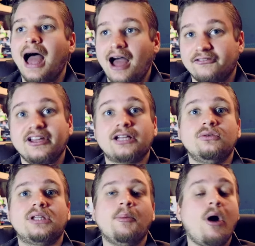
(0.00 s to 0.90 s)
avec
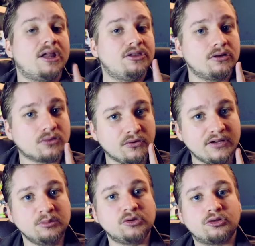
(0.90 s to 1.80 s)
notamment un autre
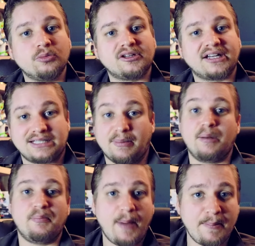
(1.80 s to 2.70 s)
film documentaire qui
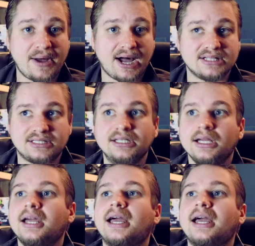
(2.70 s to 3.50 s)
s'appelle Paparazzi.